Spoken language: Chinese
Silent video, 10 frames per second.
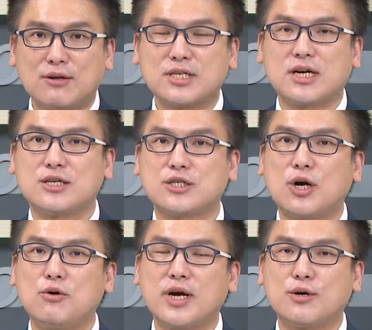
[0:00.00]
这个
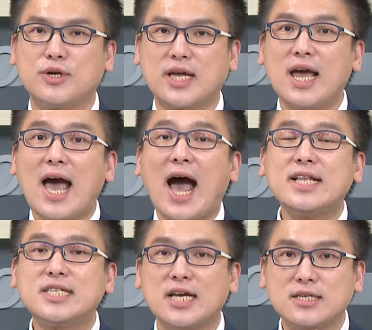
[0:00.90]
收贿的问题，还
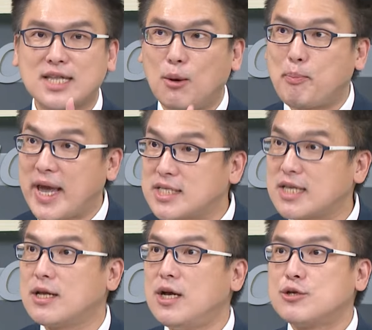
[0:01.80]
牵扯到背
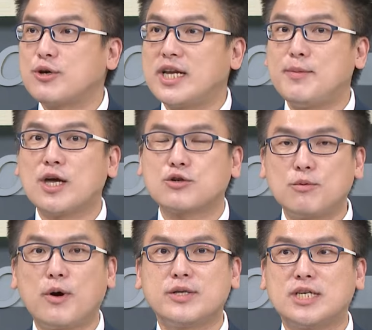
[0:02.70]
信，所以里面够
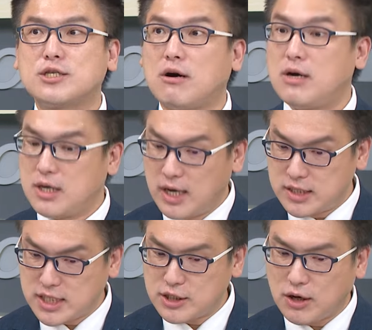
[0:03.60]
不够惊悚？很
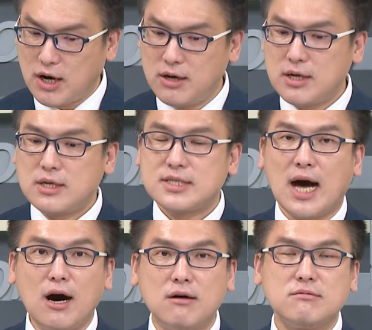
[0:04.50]
惊悚哦。然
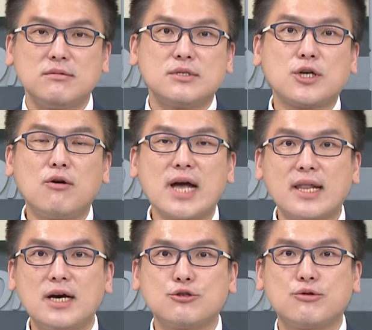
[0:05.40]
后周刊
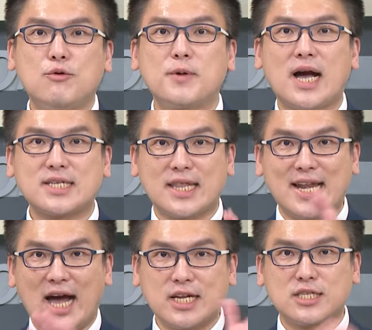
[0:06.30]
呢，除了我们刚刚讲那
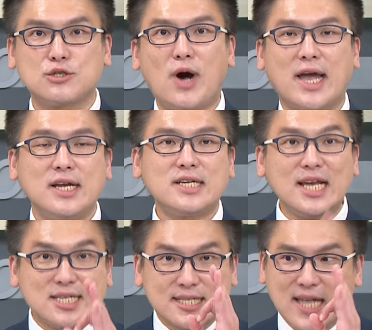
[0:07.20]
两点之外，
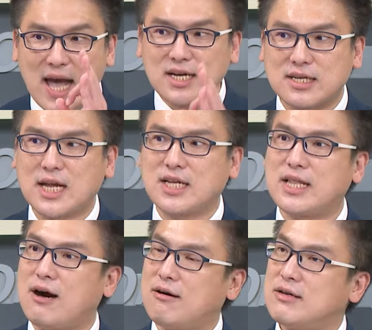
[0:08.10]
第三他提
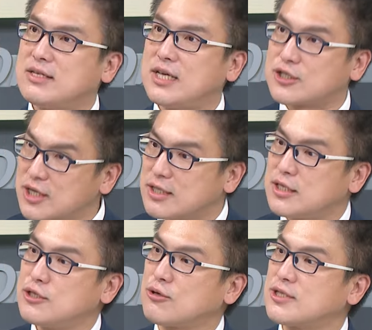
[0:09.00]
到。也是很
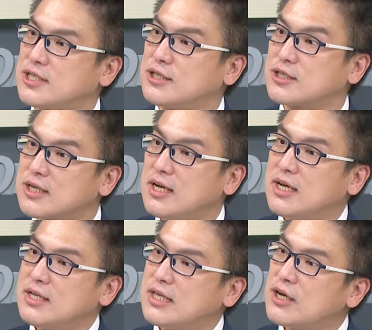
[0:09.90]
惊悚的事情，是
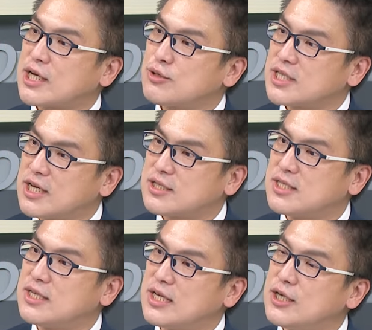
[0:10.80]
你要想说这件事
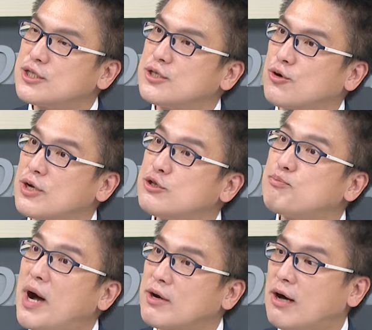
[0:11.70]
情一定是有人去
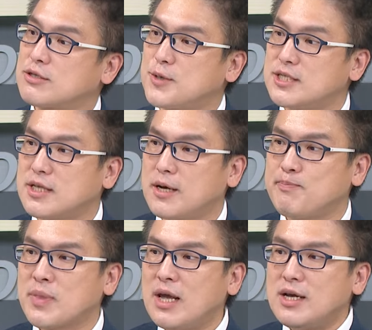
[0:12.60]
爆料，什么意思呢？
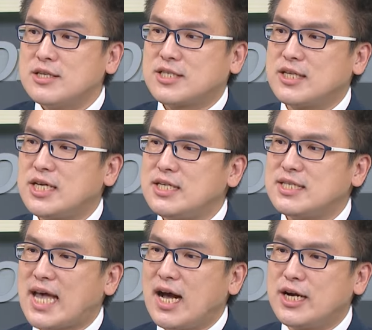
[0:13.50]
沈晶
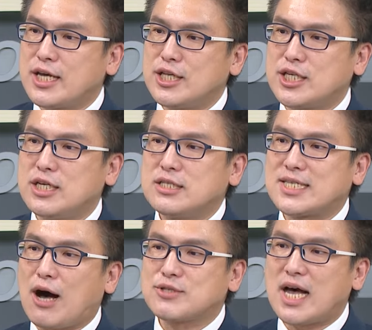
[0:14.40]
晶在二零一七
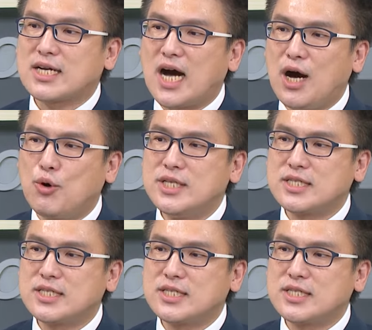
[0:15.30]
早上，柯文